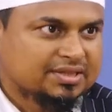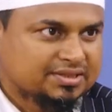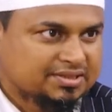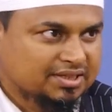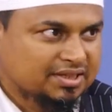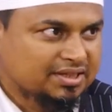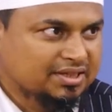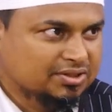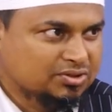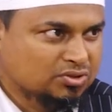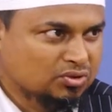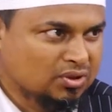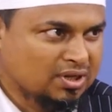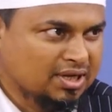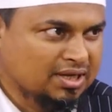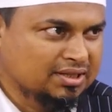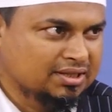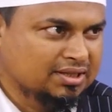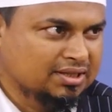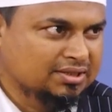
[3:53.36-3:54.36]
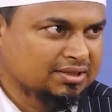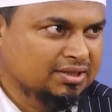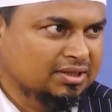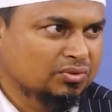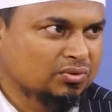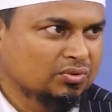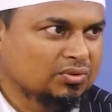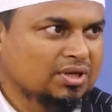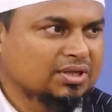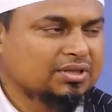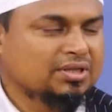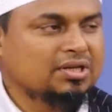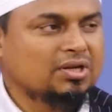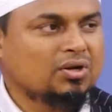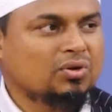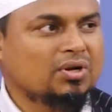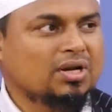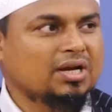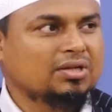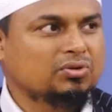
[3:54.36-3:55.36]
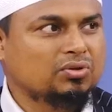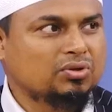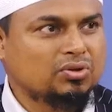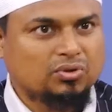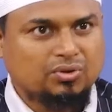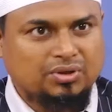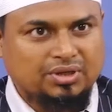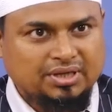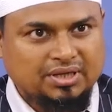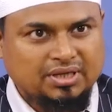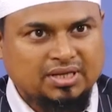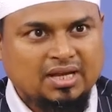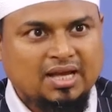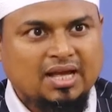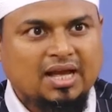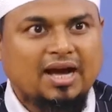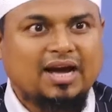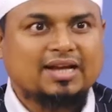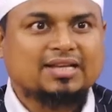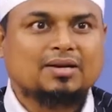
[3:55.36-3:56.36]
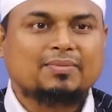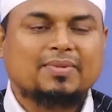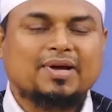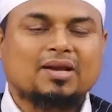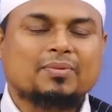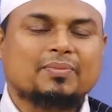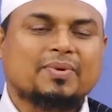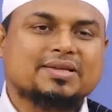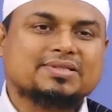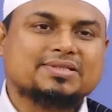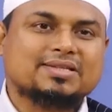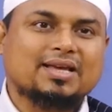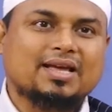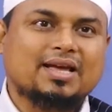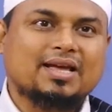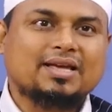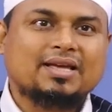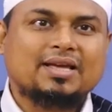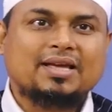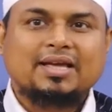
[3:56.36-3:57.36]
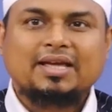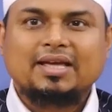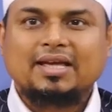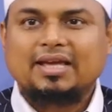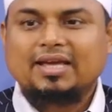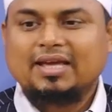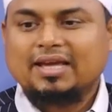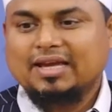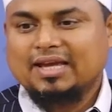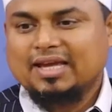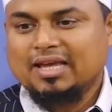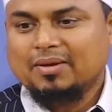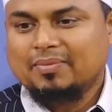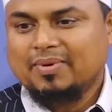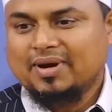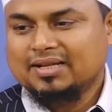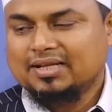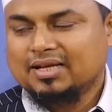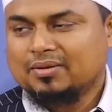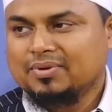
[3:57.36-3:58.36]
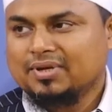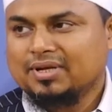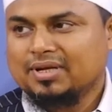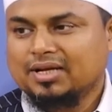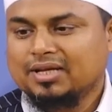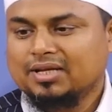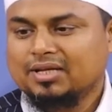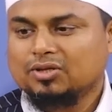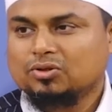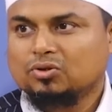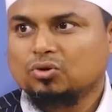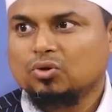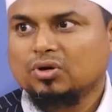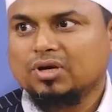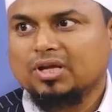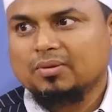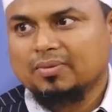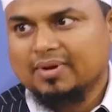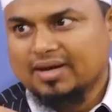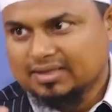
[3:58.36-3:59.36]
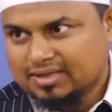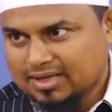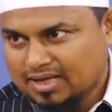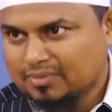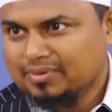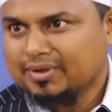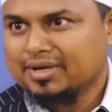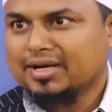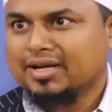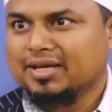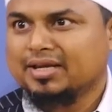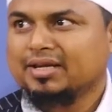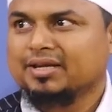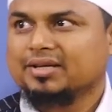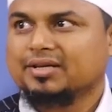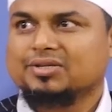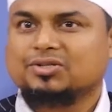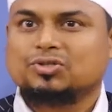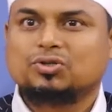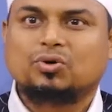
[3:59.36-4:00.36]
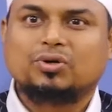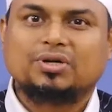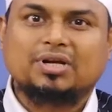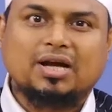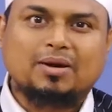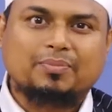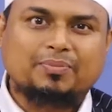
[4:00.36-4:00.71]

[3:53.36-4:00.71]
चलिए सुना ही देता हूँ कितनी औलाद हुई होगी आज हमारे पास क्या है एक के बाद अभी नहीं दो के बाद कभी नहीं छोटा